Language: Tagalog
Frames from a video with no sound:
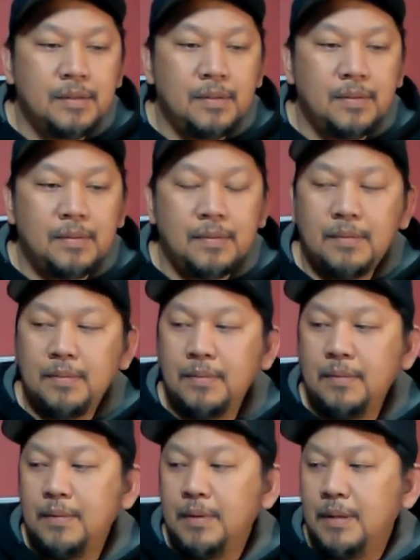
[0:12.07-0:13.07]

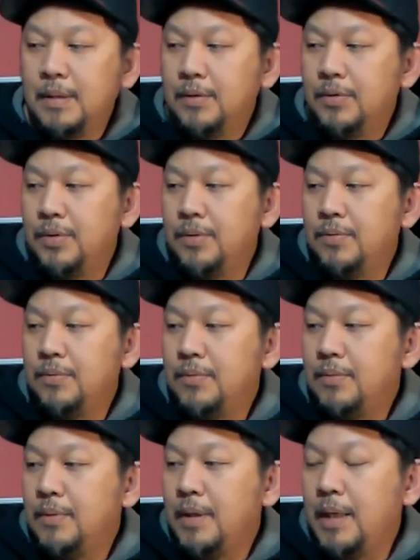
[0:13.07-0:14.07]
So, ito
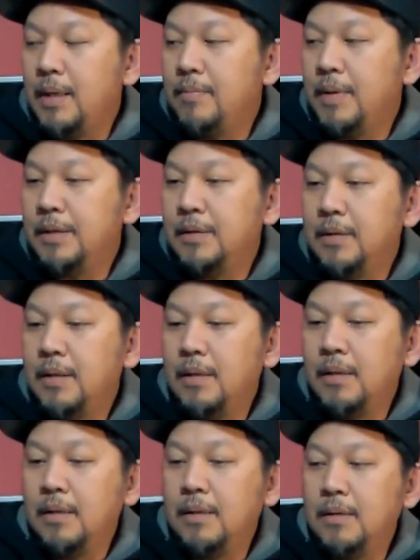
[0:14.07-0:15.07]
yung helmet
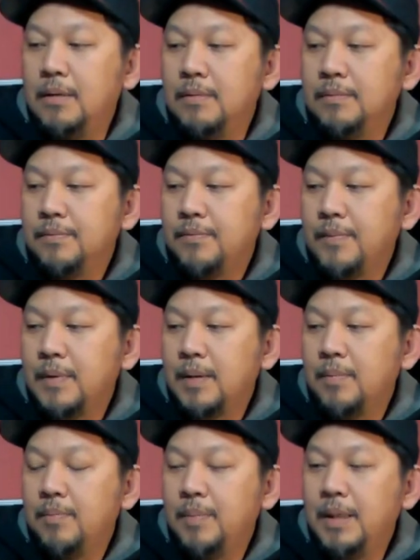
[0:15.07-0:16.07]
na
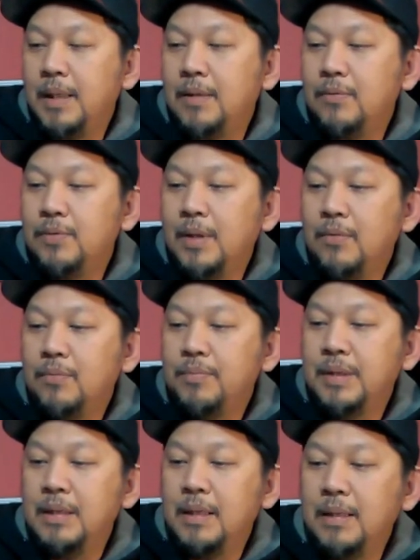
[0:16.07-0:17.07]
pinakauna kong
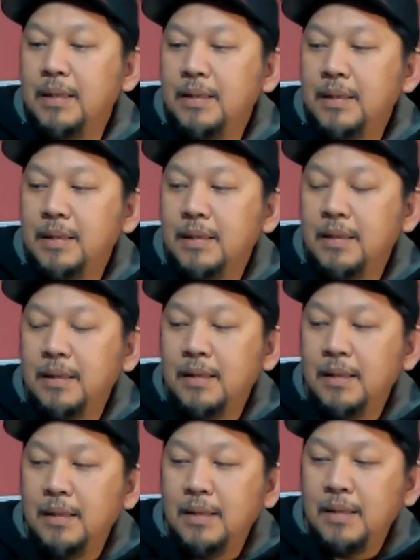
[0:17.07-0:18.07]
binili.
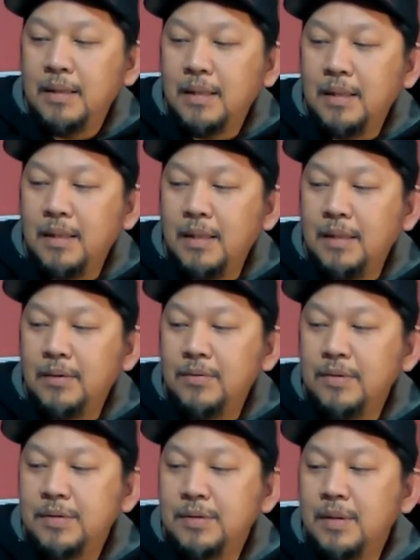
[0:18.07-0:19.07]
Kaya
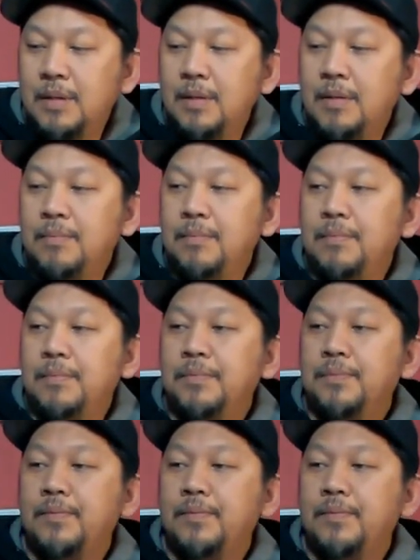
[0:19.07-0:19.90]
ito is um,